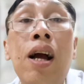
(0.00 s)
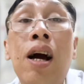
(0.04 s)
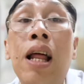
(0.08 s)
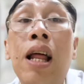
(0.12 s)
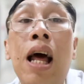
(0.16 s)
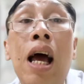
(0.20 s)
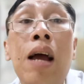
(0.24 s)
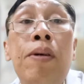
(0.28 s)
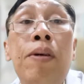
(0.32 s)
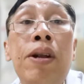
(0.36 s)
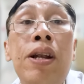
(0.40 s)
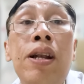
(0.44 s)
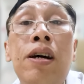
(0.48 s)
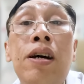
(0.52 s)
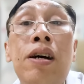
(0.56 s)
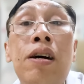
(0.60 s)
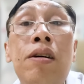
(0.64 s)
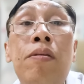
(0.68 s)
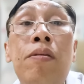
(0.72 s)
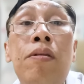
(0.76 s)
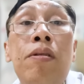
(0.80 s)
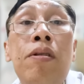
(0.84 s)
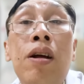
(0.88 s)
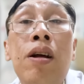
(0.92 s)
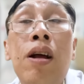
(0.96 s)
cơ thể bình
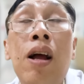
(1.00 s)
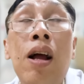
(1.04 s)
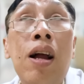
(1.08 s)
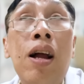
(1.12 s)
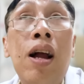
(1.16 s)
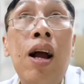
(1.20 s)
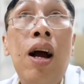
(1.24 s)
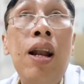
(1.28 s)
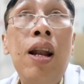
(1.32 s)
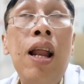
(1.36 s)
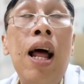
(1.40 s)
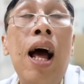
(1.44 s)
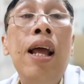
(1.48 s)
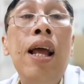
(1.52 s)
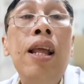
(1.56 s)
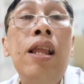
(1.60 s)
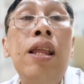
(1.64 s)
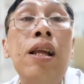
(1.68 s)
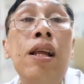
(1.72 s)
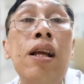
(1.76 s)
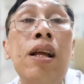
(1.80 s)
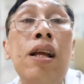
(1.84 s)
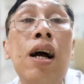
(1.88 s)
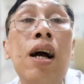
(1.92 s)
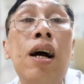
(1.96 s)
thường cơ
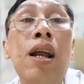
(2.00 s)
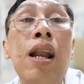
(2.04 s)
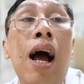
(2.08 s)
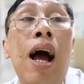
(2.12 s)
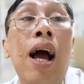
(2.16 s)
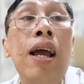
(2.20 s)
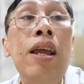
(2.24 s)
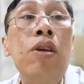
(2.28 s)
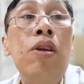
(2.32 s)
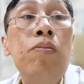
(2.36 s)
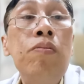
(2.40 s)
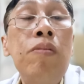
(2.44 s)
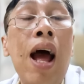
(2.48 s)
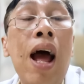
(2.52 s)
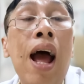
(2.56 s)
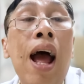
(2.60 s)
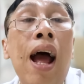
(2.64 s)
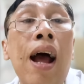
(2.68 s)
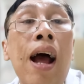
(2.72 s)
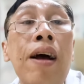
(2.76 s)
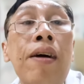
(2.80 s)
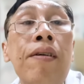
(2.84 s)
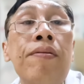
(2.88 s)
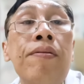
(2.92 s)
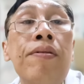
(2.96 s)
thể cơ thể chúng
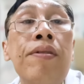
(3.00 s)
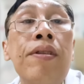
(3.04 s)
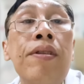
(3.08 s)
ta